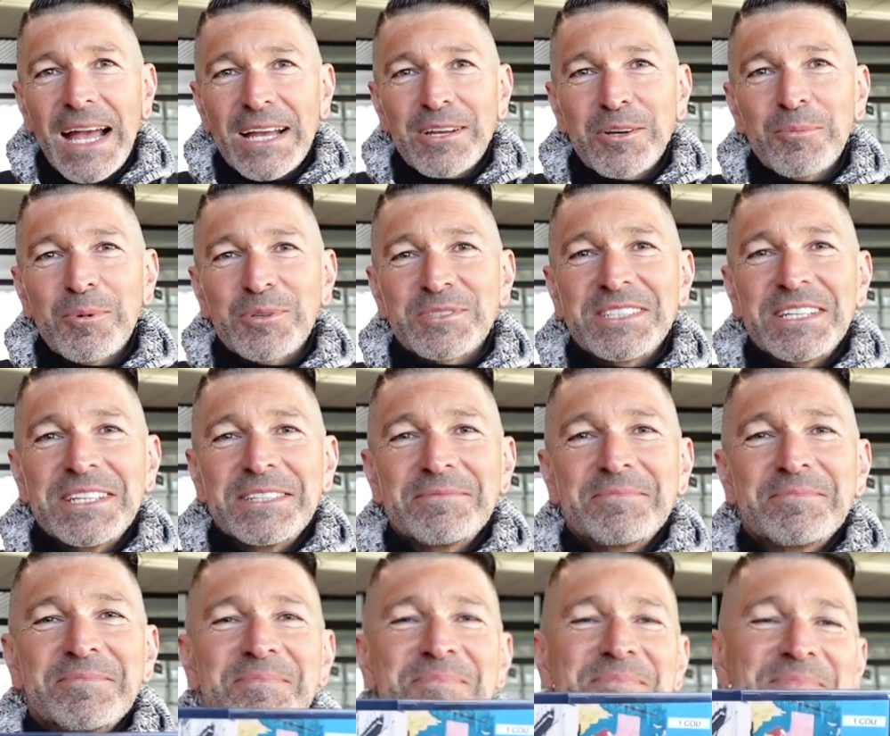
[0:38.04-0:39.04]
À commencer
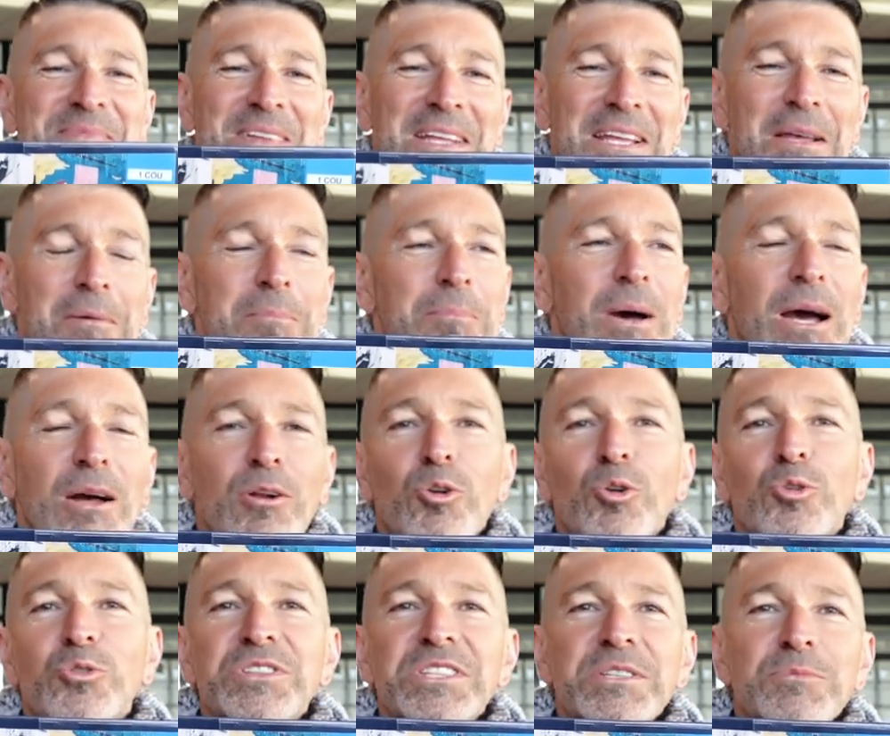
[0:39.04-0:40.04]
par
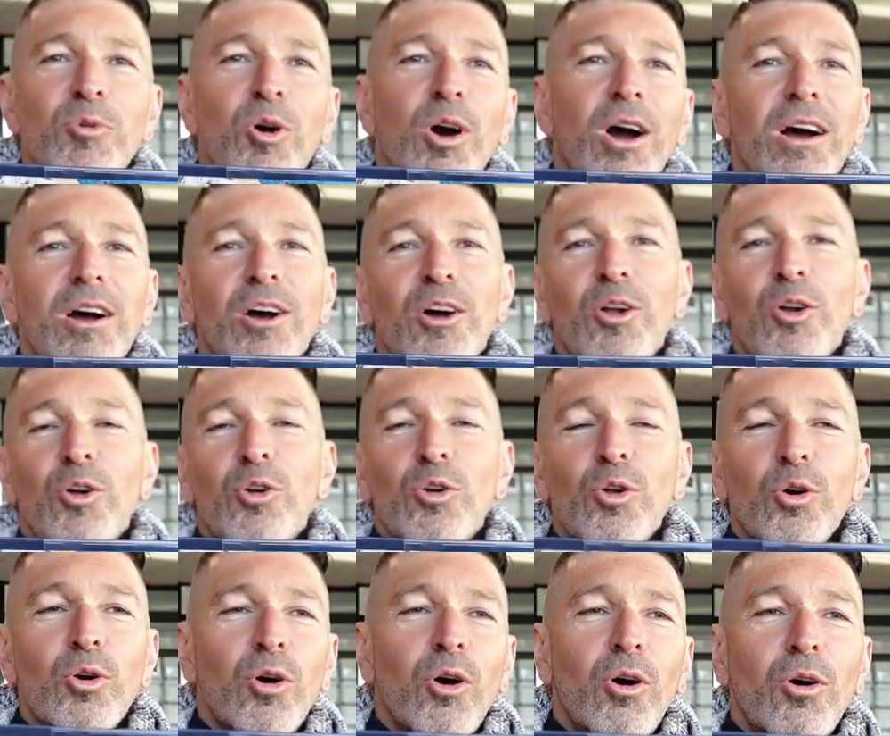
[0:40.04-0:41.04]
le Nîmois
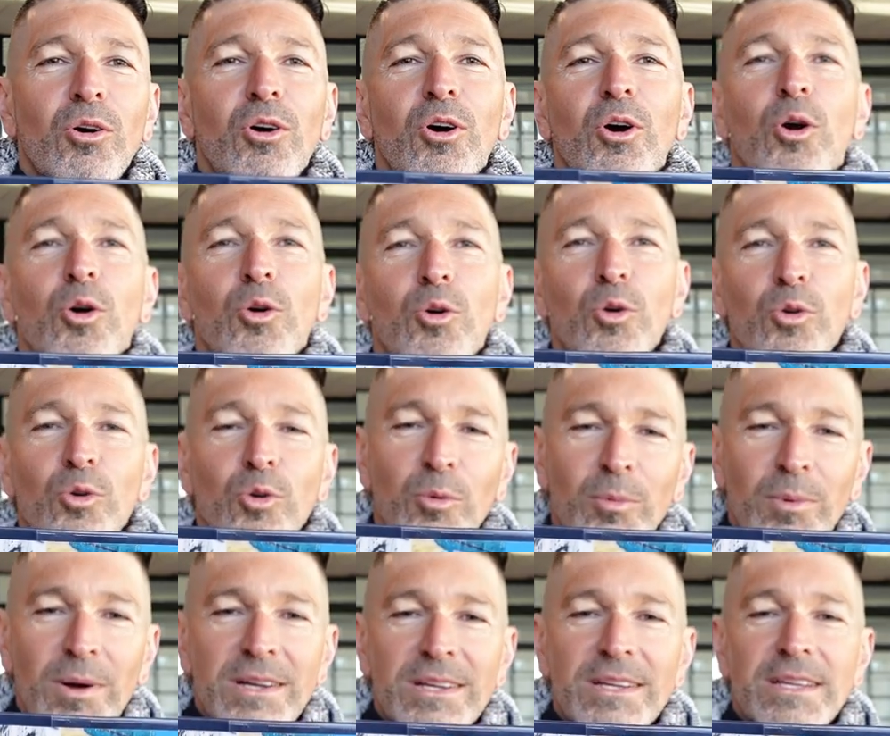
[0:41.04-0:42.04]
Laurent
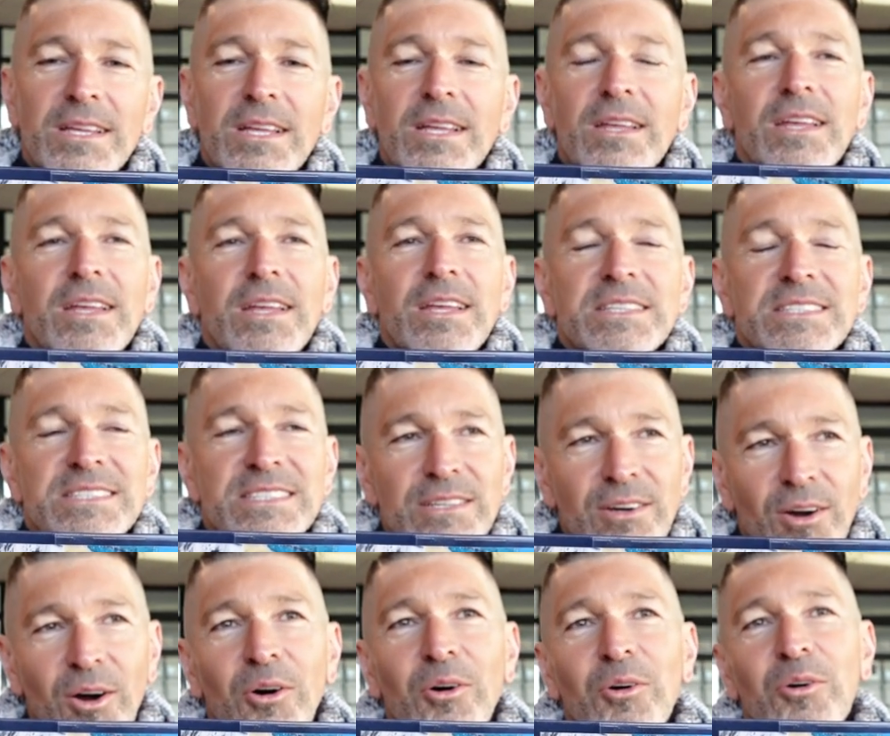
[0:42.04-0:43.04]
Colombre
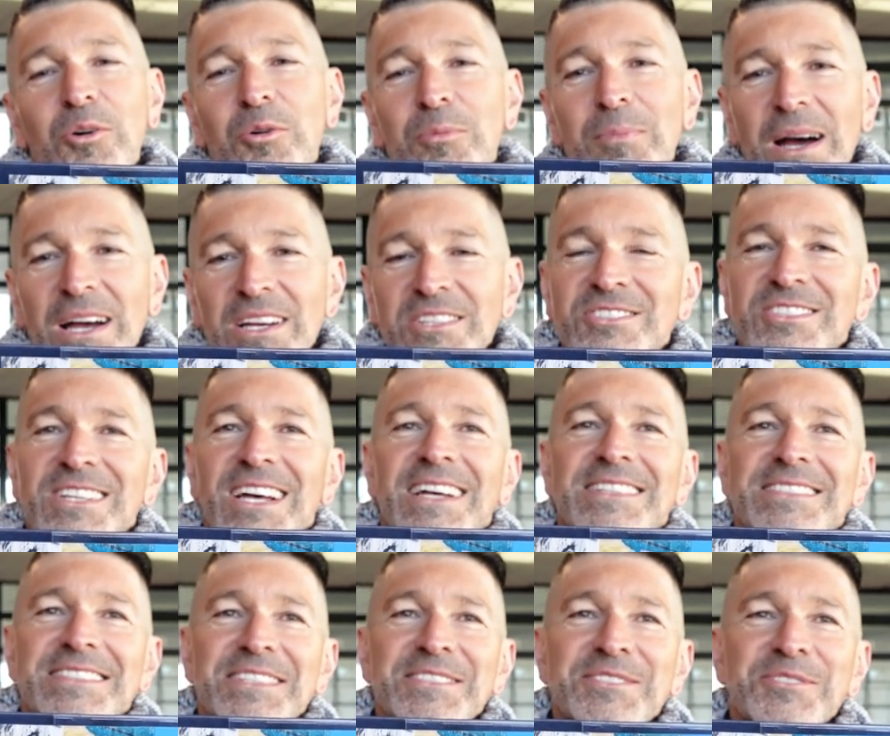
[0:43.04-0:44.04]
qui rend hommage
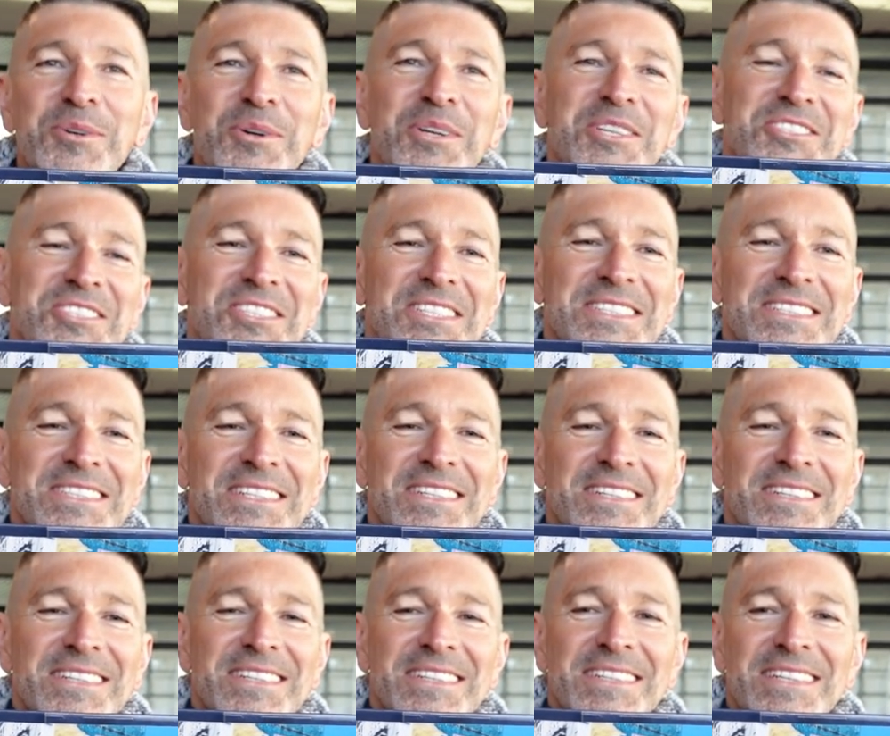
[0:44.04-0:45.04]
à ses origines
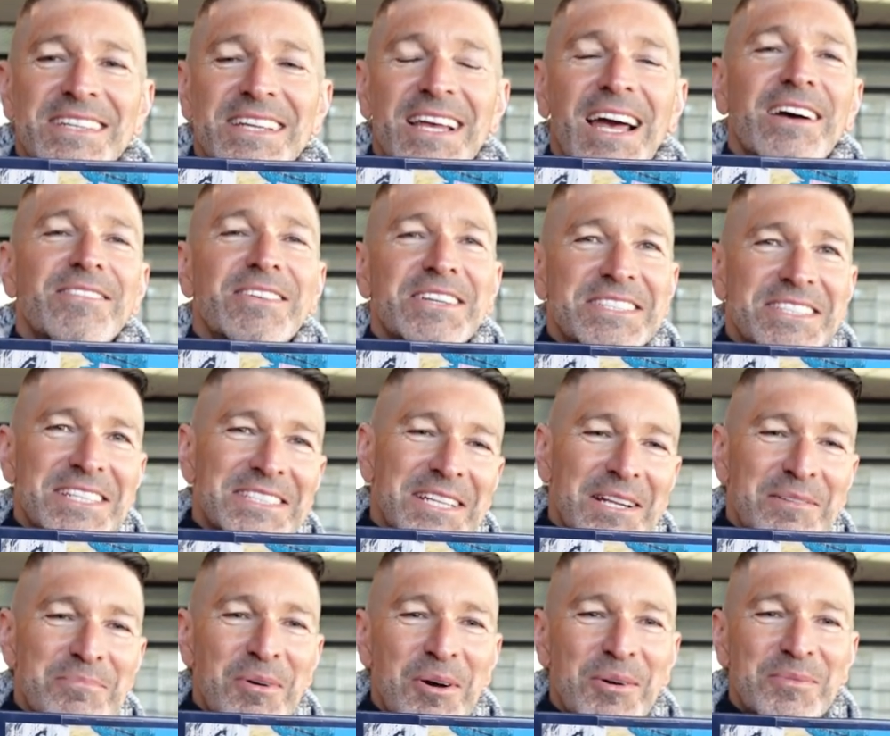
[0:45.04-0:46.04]
avec
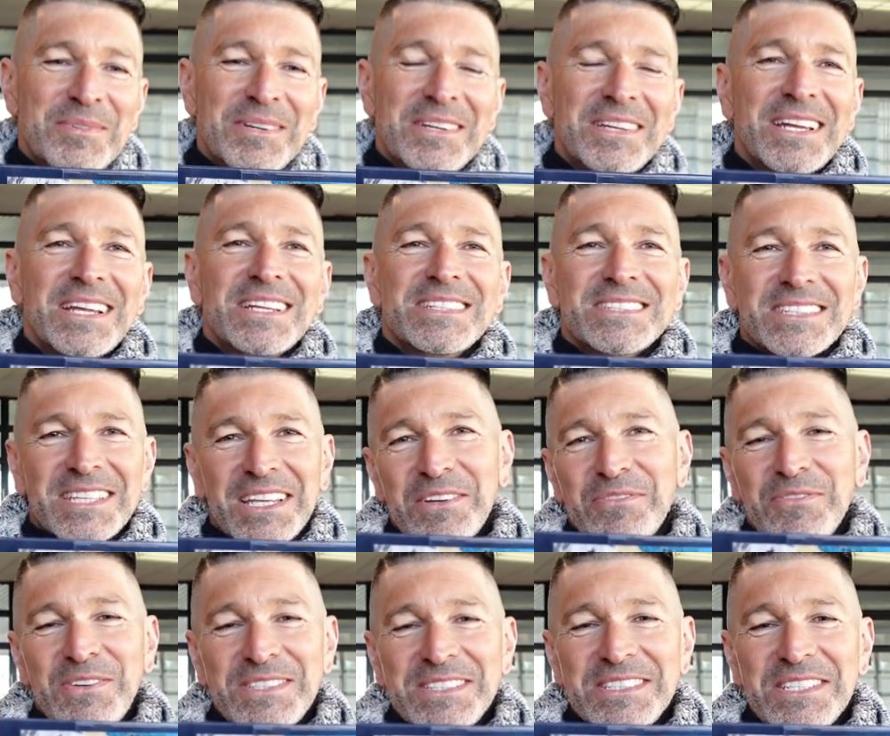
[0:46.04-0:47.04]
cet album
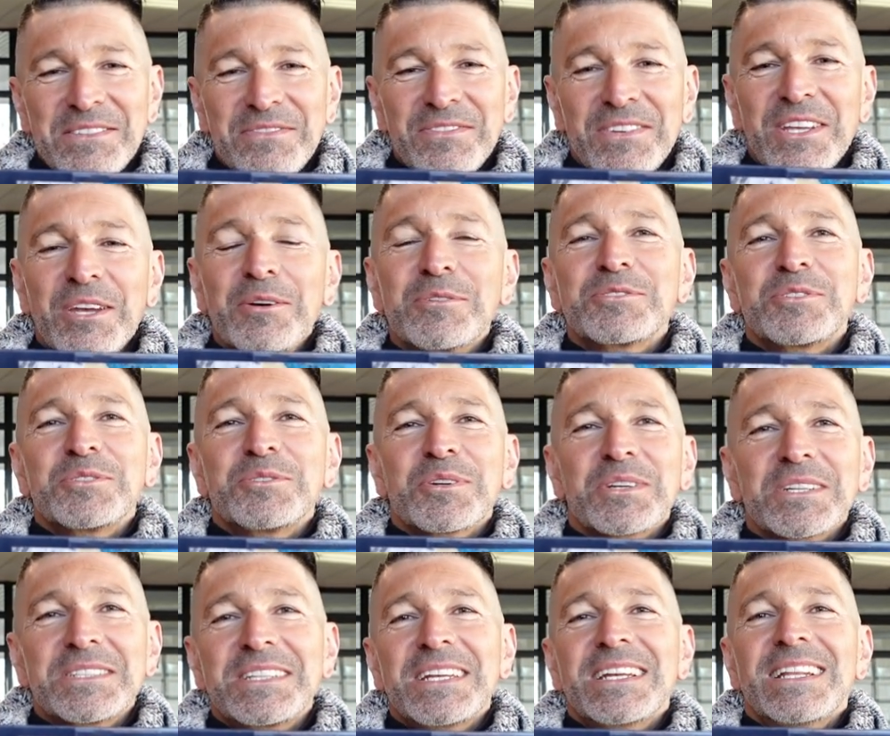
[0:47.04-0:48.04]
très festif et aux
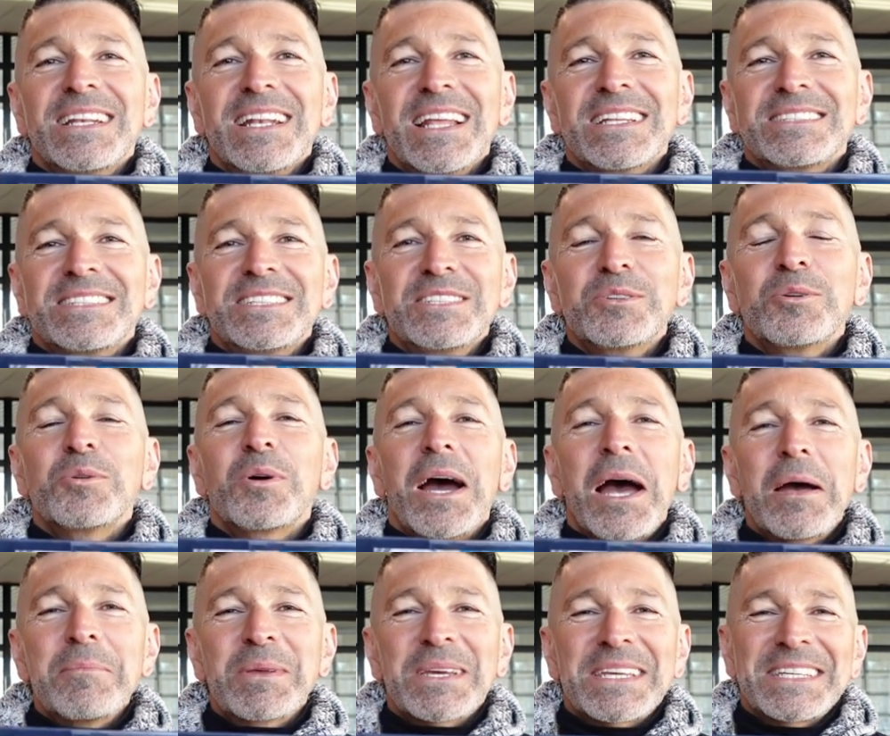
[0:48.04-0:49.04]
sonorités
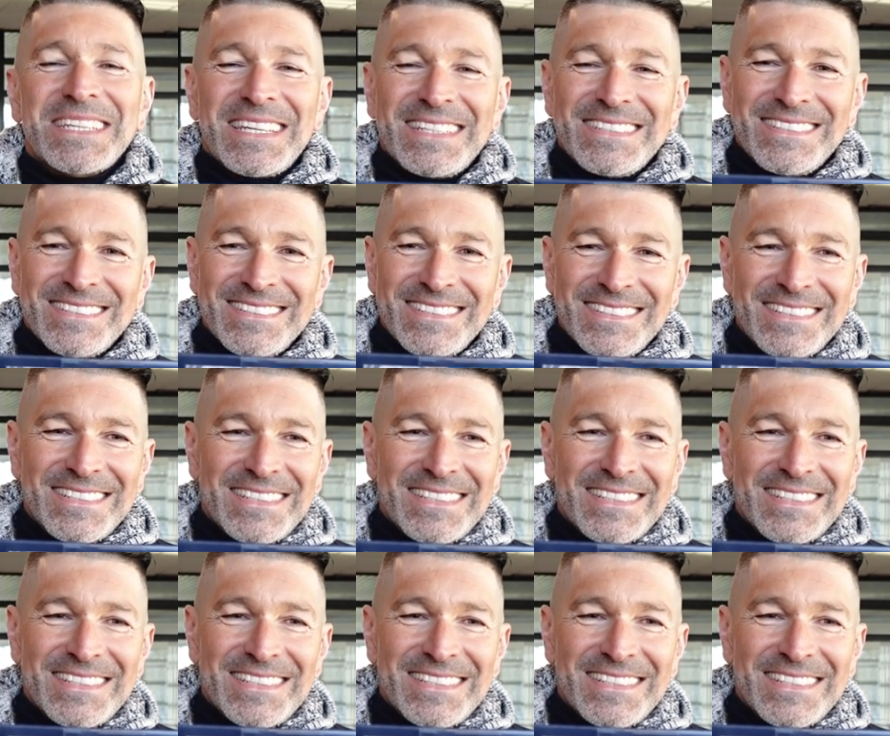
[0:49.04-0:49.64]
latino-américaines.